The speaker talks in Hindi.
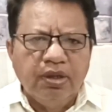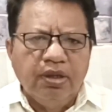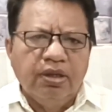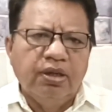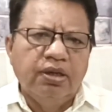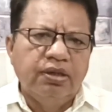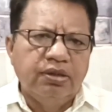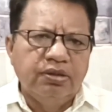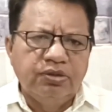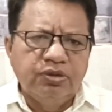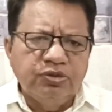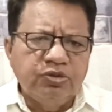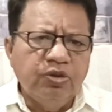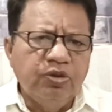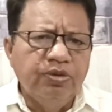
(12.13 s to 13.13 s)

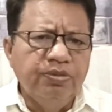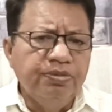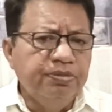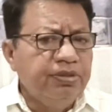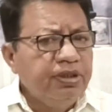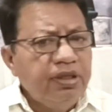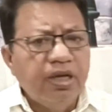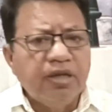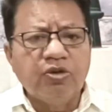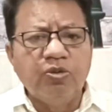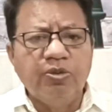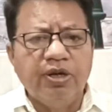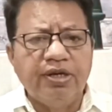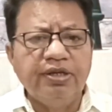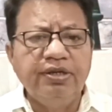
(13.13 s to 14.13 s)
दोस्तों मीना
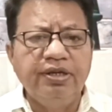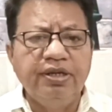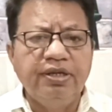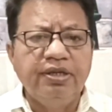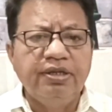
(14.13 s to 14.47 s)
कुमारी ने